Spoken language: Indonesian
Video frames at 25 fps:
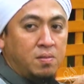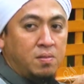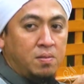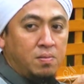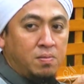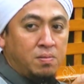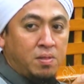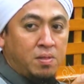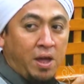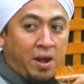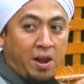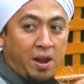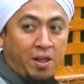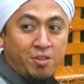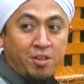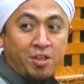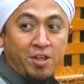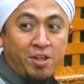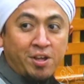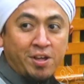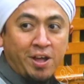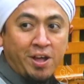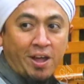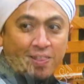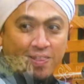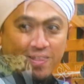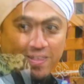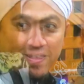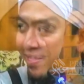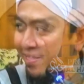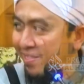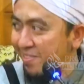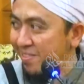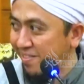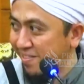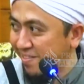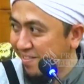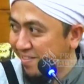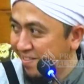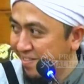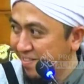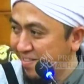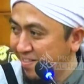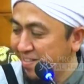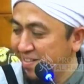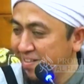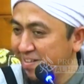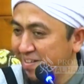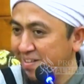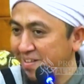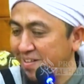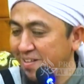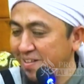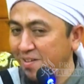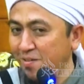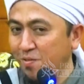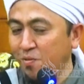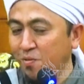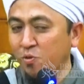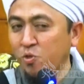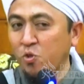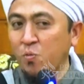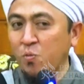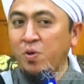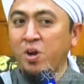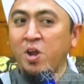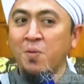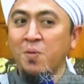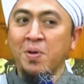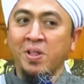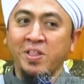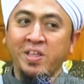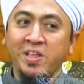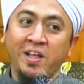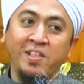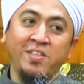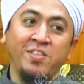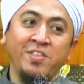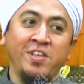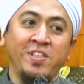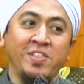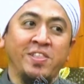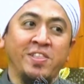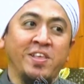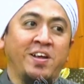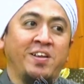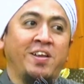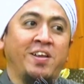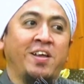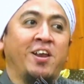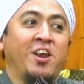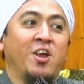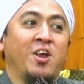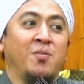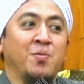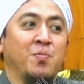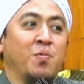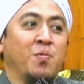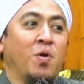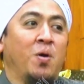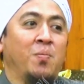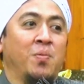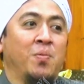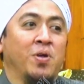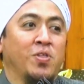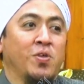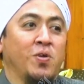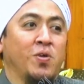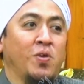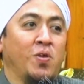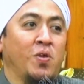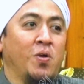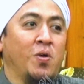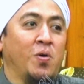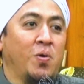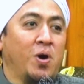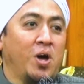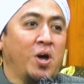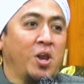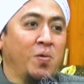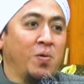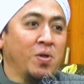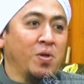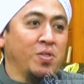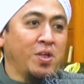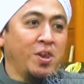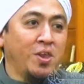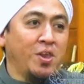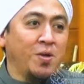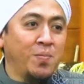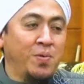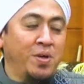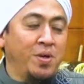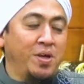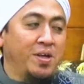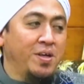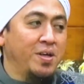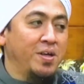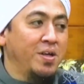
cara singkat untuk mendapatkan cinta dari Nabi Muhammad SAW ya.